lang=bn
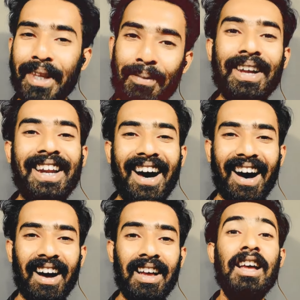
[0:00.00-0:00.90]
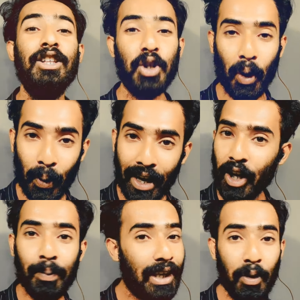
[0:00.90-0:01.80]
দেবে না যখন
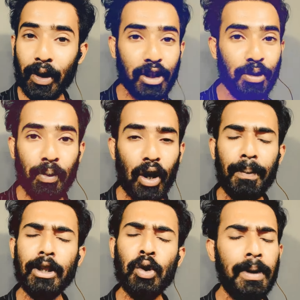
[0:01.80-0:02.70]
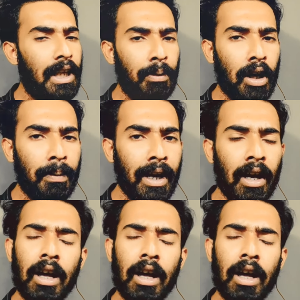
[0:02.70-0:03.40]
এরকম কেউ কিছু বলবে তুমি কি বলবে